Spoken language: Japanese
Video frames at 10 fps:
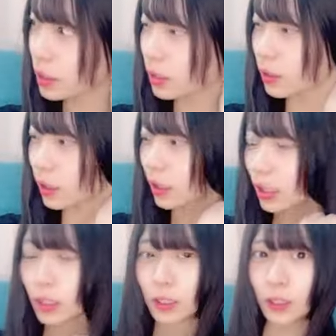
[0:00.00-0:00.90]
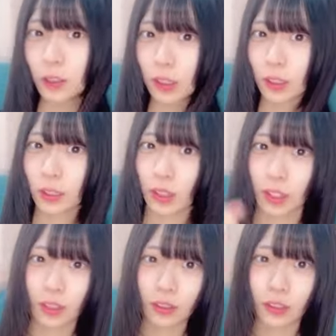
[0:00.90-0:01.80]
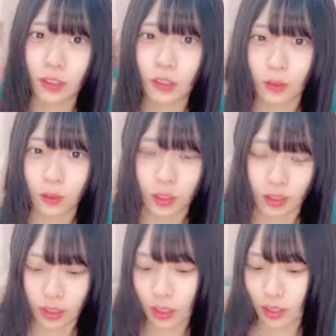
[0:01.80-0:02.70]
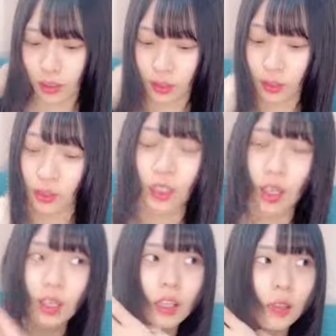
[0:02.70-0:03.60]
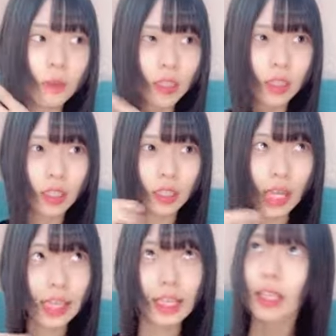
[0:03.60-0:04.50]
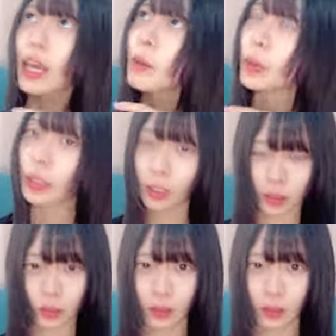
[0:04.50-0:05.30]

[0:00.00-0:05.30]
た時に「昇格祝いだよ」って言って送ってくれる人とか、まあ、いないかなみたいな